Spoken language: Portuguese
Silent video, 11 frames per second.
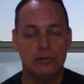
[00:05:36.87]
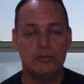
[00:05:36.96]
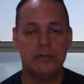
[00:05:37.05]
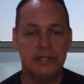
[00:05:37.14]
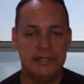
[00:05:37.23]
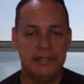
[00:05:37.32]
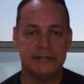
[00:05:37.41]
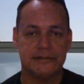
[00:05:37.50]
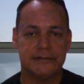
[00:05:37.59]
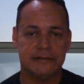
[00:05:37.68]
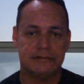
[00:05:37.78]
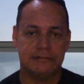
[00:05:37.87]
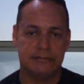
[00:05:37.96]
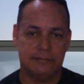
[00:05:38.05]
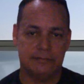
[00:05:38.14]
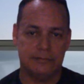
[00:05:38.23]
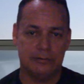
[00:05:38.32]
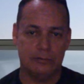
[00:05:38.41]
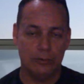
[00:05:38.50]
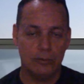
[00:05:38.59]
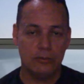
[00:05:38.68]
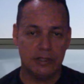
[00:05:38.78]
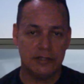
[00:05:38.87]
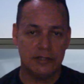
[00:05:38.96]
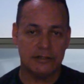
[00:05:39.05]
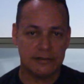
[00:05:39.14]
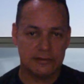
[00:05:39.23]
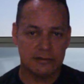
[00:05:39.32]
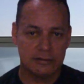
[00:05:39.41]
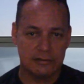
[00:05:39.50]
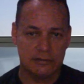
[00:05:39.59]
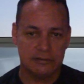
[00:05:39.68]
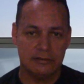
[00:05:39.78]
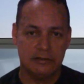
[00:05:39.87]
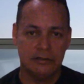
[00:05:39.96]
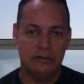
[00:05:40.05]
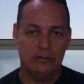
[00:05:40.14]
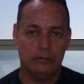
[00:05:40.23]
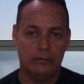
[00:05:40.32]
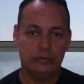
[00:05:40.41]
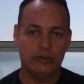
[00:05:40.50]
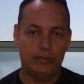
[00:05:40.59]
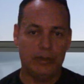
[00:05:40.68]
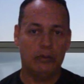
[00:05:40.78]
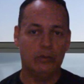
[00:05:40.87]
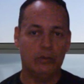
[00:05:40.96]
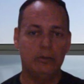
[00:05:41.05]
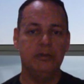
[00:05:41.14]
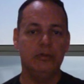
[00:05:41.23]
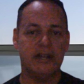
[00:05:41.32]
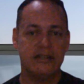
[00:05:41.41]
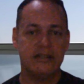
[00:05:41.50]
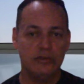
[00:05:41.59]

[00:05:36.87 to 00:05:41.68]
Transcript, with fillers: mano, você tá no Corinthians, velho. Você tá no Corinthians. No Corinthians.